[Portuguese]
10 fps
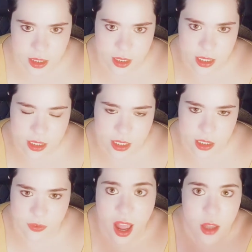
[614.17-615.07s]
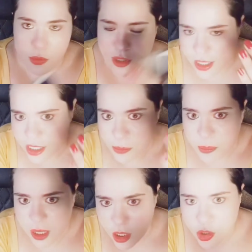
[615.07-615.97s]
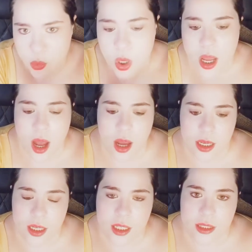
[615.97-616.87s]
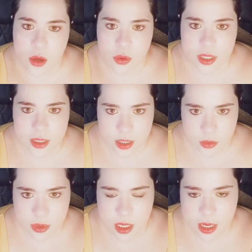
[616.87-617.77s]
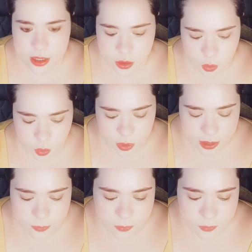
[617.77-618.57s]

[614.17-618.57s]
desses fardos, desse peso aí que está acontecendo na casa 12.